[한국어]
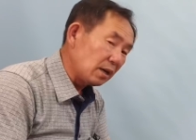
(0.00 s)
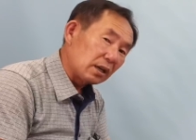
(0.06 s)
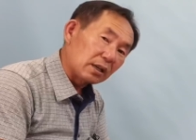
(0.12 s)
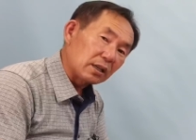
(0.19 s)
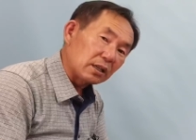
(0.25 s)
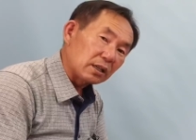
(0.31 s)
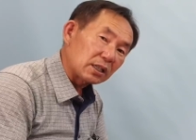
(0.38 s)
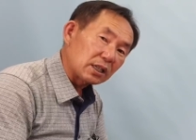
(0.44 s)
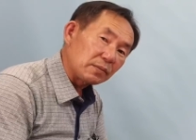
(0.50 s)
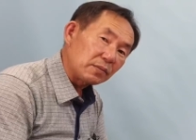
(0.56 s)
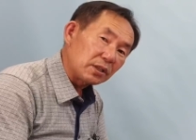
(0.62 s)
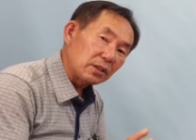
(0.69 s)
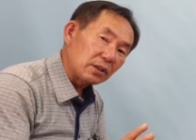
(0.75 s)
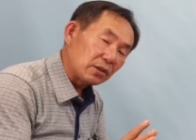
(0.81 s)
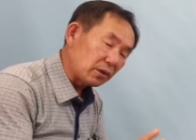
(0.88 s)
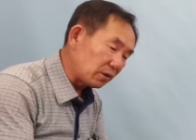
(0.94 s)
그래서
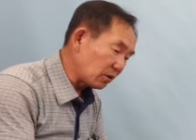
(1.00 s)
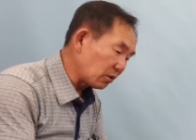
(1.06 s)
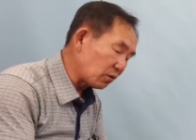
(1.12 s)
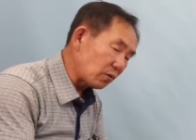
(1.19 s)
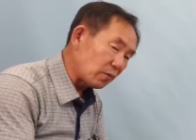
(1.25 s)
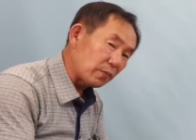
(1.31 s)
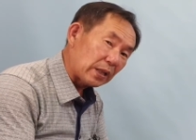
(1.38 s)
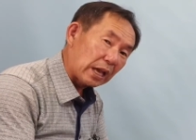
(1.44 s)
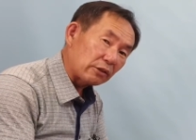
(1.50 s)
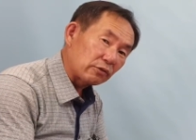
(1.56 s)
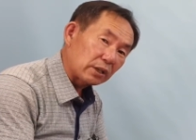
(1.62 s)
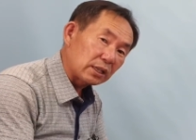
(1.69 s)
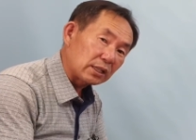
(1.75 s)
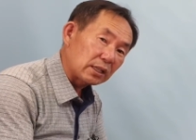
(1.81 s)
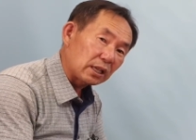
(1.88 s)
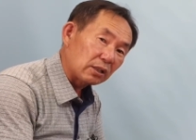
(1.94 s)
10년 된 것도
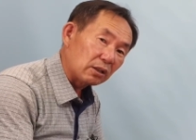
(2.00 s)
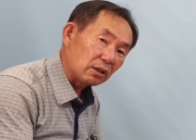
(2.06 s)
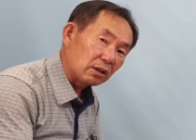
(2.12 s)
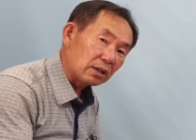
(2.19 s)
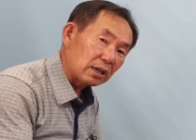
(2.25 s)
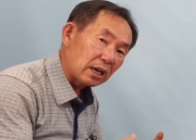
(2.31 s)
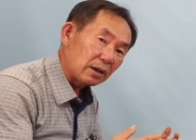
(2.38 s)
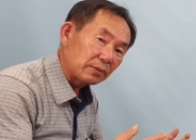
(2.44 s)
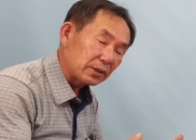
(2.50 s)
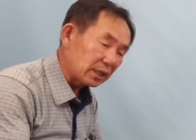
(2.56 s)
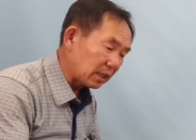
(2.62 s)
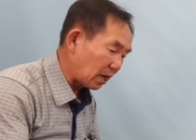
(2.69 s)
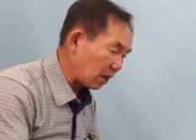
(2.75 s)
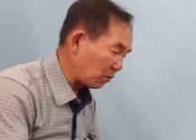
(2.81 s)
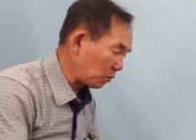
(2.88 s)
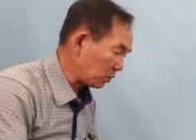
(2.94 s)
나중에 이제 너나 없이
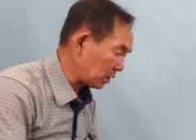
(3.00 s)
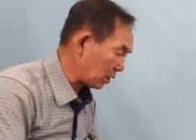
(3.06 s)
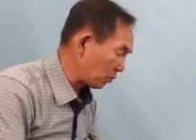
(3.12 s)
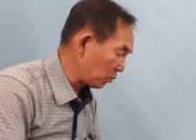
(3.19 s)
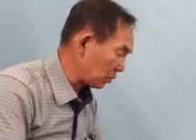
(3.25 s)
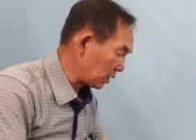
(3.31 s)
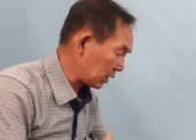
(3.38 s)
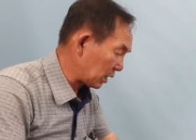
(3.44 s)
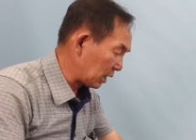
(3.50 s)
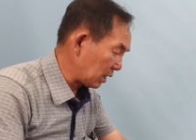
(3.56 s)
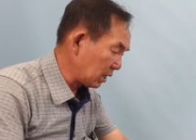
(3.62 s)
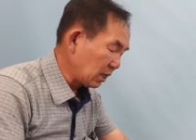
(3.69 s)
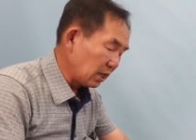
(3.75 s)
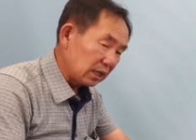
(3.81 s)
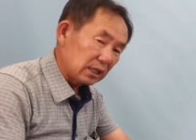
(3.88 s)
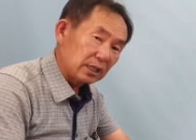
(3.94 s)
다 꽂아놓으니까
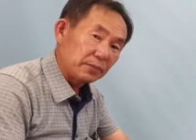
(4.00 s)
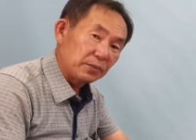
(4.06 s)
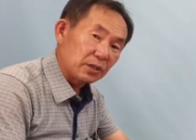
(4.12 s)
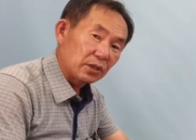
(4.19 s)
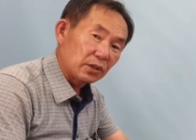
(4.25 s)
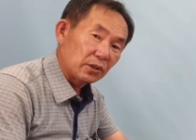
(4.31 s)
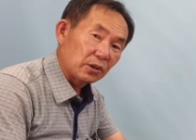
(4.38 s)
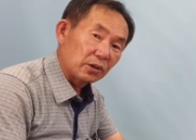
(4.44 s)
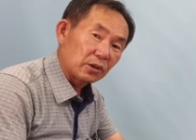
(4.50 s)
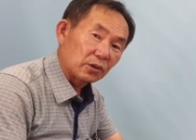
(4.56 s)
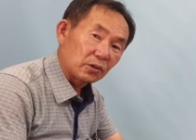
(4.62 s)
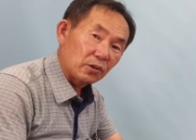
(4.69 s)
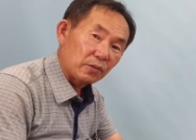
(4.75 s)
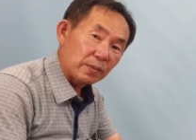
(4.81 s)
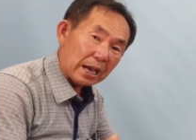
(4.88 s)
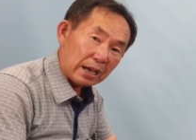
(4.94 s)
10년 된
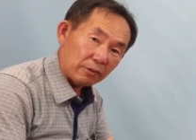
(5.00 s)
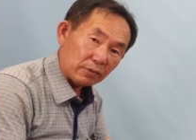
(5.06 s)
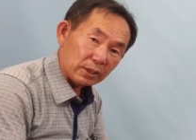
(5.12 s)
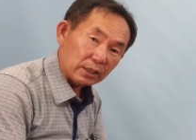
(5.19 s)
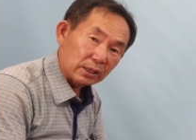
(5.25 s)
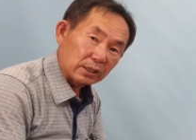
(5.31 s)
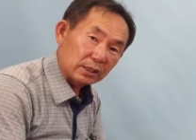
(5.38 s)
것도 많아.